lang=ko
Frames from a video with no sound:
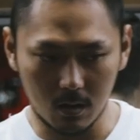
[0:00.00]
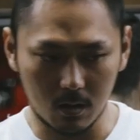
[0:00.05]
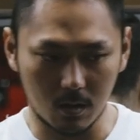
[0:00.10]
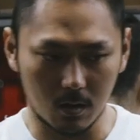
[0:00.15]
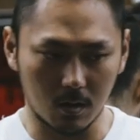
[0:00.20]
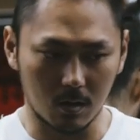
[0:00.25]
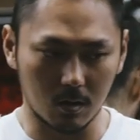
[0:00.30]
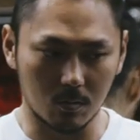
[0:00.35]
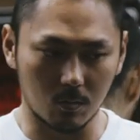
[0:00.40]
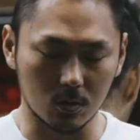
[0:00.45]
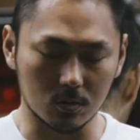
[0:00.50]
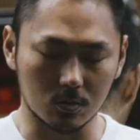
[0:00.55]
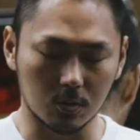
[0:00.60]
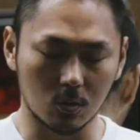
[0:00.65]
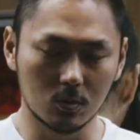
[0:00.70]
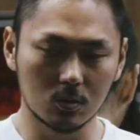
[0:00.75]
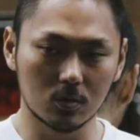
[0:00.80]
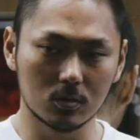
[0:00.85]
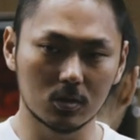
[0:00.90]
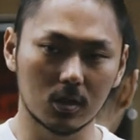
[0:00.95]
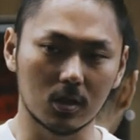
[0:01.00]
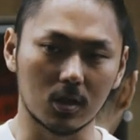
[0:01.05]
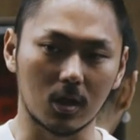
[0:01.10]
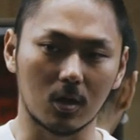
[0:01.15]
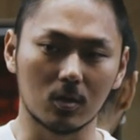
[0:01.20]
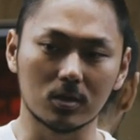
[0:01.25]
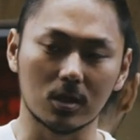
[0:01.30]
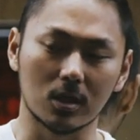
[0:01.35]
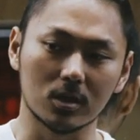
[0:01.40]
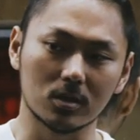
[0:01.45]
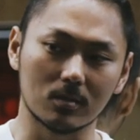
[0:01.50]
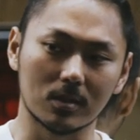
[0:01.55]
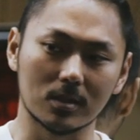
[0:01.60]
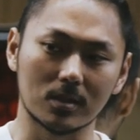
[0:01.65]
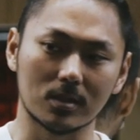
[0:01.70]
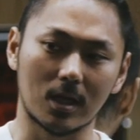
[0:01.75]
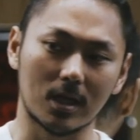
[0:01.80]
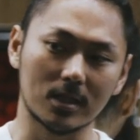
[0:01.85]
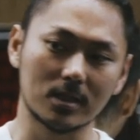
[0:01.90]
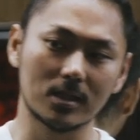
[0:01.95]
어, 뭐 좋은 성적이 나오진 않았지만
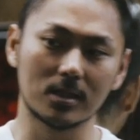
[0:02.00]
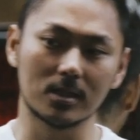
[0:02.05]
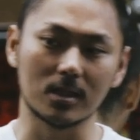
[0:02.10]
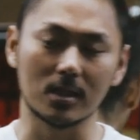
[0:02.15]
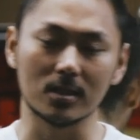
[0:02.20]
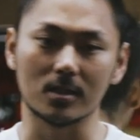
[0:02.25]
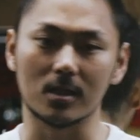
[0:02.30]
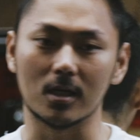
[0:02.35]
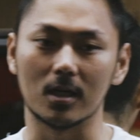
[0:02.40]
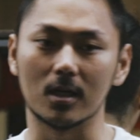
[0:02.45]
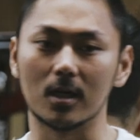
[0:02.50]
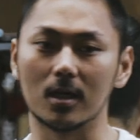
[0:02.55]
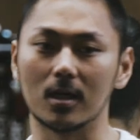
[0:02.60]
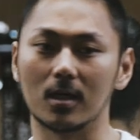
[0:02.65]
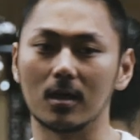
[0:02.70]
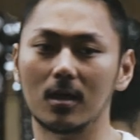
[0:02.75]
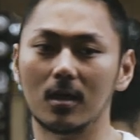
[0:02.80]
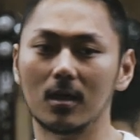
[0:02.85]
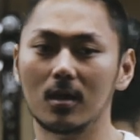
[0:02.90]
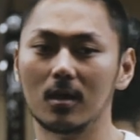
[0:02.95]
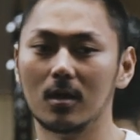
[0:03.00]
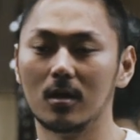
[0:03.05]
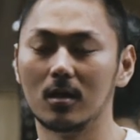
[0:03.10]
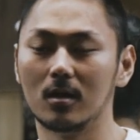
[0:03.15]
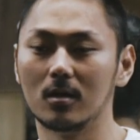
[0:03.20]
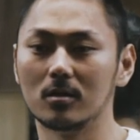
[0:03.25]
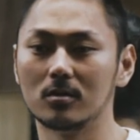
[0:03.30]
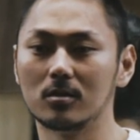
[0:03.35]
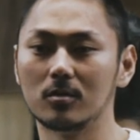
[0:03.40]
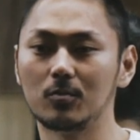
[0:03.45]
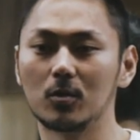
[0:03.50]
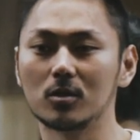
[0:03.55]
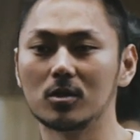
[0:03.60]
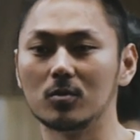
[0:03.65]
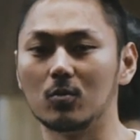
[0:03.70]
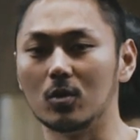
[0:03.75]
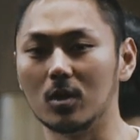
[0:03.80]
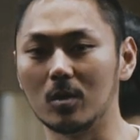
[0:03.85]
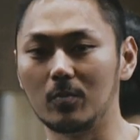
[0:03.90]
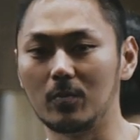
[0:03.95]
사실상 제가 스포츠
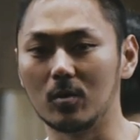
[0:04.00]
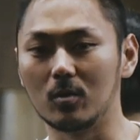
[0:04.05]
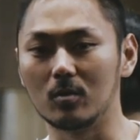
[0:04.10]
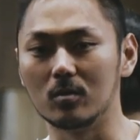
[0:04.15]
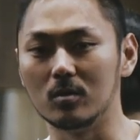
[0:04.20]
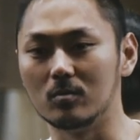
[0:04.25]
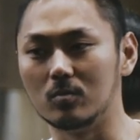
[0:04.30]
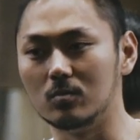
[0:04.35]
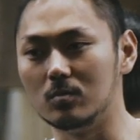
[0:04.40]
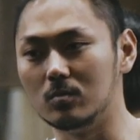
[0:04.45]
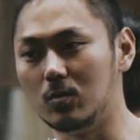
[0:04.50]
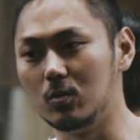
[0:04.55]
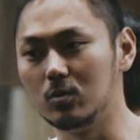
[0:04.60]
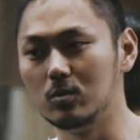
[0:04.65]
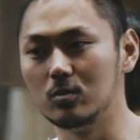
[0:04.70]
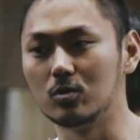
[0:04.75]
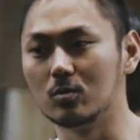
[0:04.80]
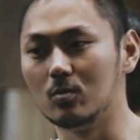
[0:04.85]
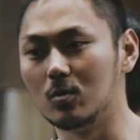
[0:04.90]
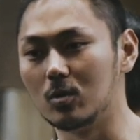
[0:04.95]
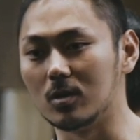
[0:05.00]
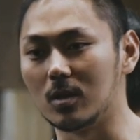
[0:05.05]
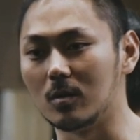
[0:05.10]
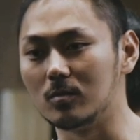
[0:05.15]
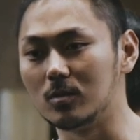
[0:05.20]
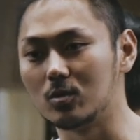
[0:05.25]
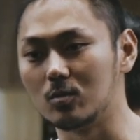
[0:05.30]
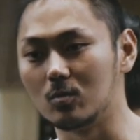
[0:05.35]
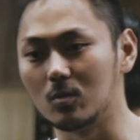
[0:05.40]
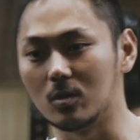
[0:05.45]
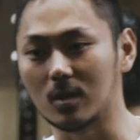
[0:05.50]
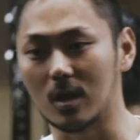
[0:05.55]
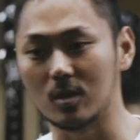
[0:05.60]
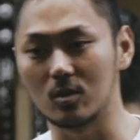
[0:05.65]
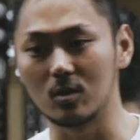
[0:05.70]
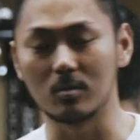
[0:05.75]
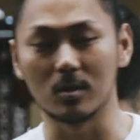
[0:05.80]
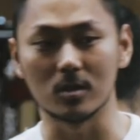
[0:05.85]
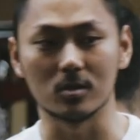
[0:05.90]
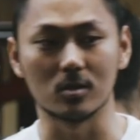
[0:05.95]
모델 빼고는 모든 종목을 남자 종목을 다
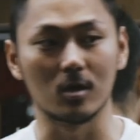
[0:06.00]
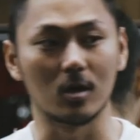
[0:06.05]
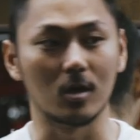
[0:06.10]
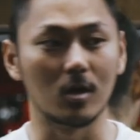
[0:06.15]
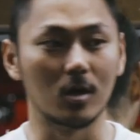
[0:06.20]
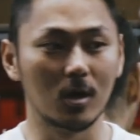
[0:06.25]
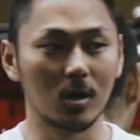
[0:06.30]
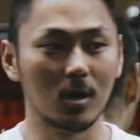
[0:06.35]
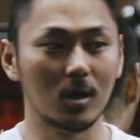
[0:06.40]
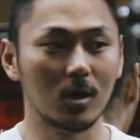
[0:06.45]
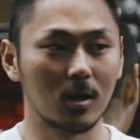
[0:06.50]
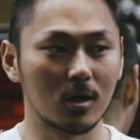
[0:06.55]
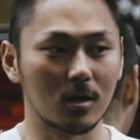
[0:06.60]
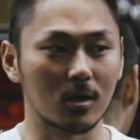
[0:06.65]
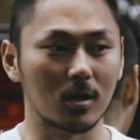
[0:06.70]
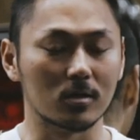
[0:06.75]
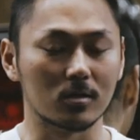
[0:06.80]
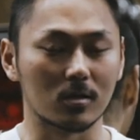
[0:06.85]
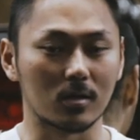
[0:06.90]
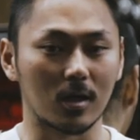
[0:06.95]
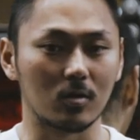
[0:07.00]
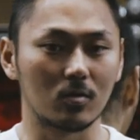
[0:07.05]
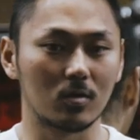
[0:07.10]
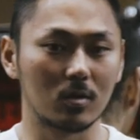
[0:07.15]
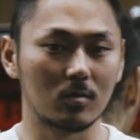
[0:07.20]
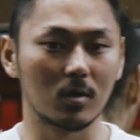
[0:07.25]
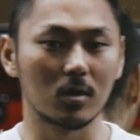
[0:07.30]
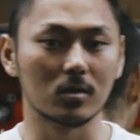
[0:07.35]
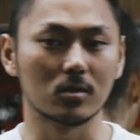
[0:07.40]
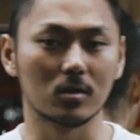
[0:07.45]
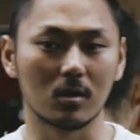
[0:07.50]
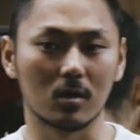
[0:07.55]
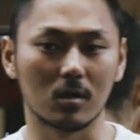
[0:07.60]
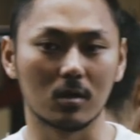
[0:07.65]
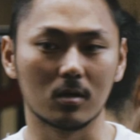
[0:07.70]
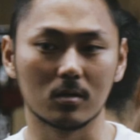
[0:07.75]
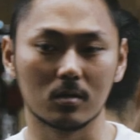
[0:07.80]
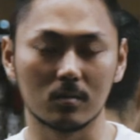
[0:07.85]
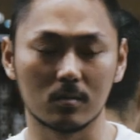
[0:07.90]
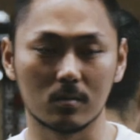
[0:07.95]
뛰어봤어요. 그래서 다
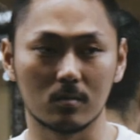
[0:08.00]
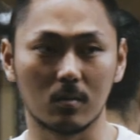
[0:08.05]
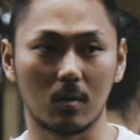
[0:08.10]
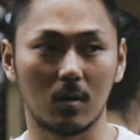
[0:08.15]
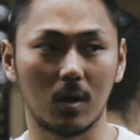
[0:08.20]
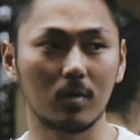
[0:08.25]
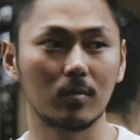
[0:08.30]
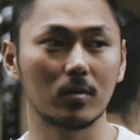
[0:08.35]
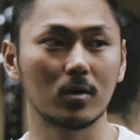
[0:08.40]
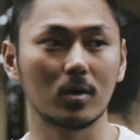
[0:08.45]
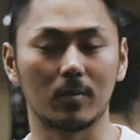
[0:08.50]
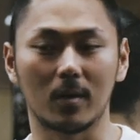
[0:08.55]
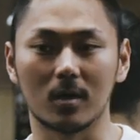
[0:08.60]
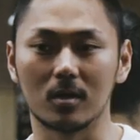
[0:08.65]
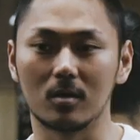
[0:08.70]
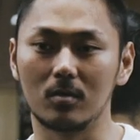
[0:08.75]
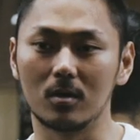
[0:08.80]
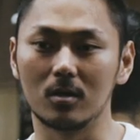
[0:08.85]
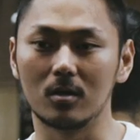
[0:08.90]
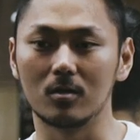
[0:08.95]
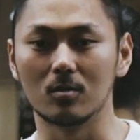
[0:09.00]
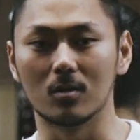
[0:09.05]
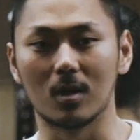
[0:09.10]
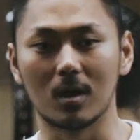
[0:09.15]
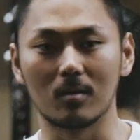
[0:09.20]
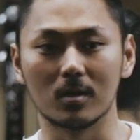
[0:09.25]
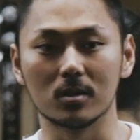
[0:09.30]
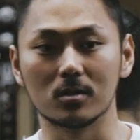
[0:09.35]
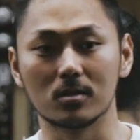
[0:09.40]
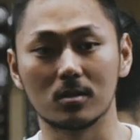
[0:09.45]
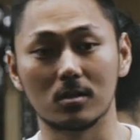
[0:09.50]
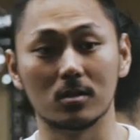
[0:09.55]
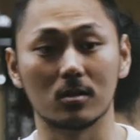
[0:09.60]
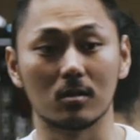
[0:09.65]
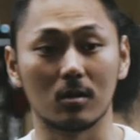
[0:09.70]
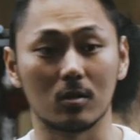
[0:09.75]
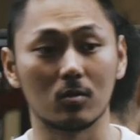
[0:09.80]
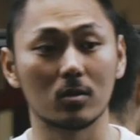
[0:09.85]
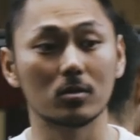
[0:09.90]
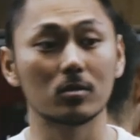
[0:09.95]
뛰면서 뭐 헤비급 바디빌딩도 나바
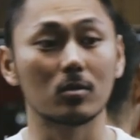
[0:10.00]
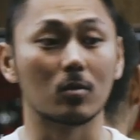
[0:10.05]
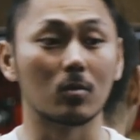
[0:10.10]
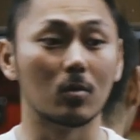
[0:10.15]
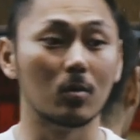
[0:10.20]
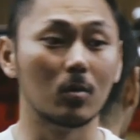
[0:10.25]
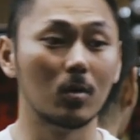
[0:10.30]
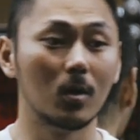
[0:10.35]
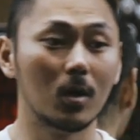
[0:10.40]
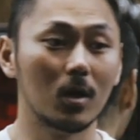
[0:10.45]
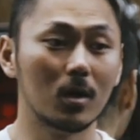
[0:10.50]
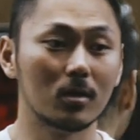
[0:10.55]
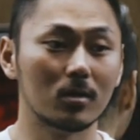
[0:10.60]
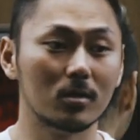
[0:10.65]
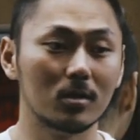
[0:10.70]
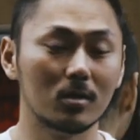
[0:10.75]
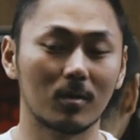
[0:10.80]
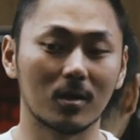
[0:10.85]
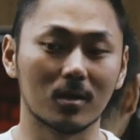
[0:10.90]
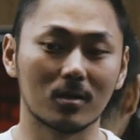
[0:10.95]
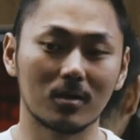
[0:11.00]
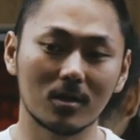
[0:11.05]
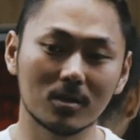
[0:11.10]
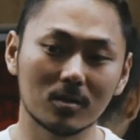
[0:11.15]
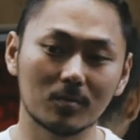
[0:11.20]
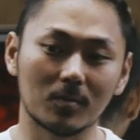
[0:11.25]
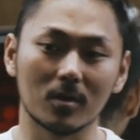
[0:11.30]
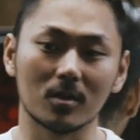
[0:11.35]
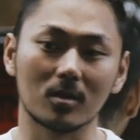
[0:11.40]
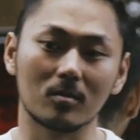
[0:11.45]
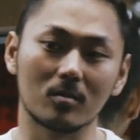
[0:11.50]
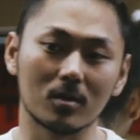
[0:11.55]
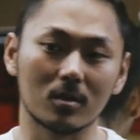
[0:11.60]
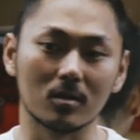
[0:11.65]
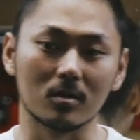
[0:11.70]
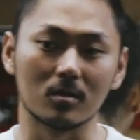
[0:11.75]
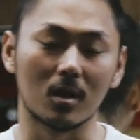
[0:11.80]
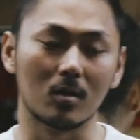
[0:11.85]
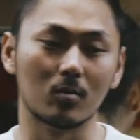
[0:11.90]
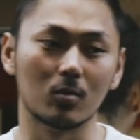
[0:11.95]
시절에 뛰었었고 흔히 말하는 클래식
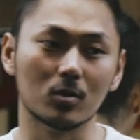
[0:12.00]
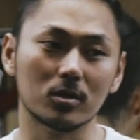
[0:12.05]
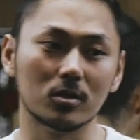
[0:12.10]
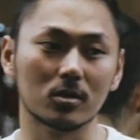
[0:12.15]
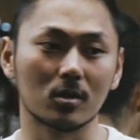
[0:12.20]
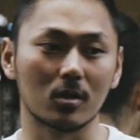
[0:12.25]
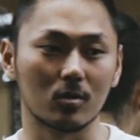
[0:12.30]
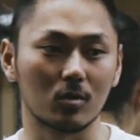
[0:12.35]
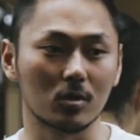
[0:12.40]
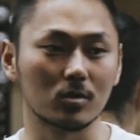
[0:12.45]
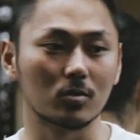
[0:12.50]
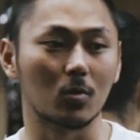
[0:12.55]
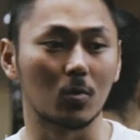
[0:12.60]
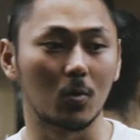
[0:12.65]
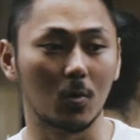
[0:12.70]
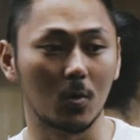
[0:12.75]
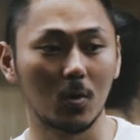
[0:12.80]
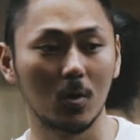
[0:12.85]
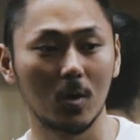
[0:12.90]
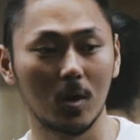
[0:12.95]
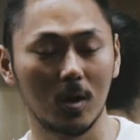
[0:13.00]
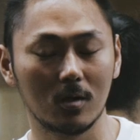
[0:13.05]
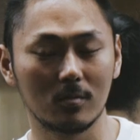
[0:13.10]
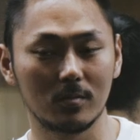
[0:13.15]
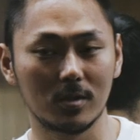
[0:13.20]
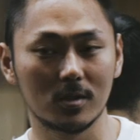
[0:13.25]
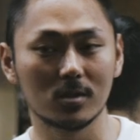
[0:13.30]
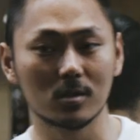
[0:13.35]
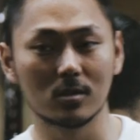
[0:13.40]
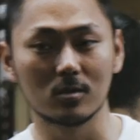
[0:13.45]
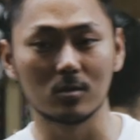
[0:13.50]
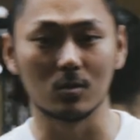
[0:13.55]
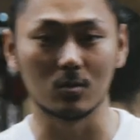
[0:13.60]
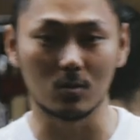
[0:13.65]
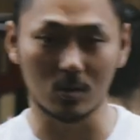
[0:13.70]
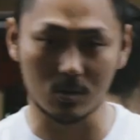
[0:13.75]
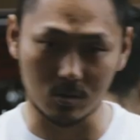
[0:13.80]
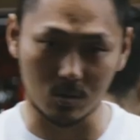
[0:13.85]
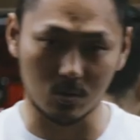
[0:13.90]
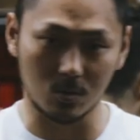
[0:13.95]
바디빌딩은 대보 시절에 뛰었었고 피지크도
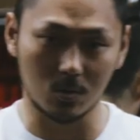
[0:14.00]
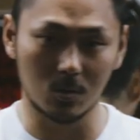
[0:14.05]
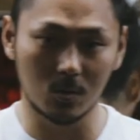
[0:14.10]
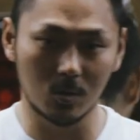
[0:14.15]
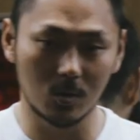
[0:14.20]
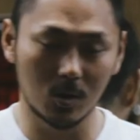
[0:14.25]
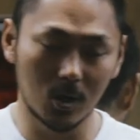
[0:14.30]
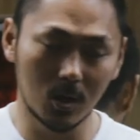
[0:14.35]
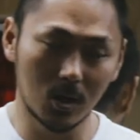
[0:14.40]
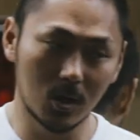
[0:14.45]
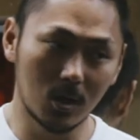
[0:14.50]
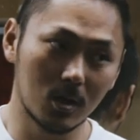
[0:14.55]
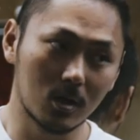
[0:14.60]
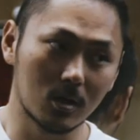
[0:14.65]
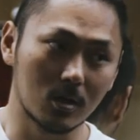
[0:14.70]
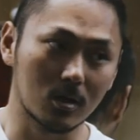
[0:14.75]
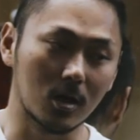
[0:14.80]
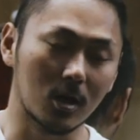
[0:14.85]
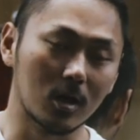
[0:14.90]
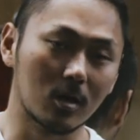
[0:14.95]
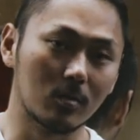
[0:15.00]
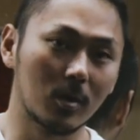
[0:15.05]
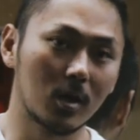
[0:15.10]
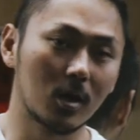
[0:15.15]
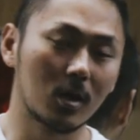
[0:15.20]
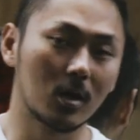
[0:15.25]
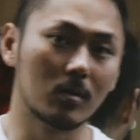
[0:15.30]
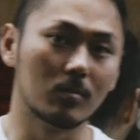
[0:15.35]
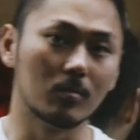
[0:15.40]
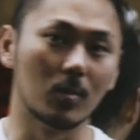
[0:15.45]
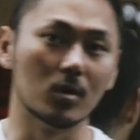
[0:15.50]
뛰었었고 그 다음에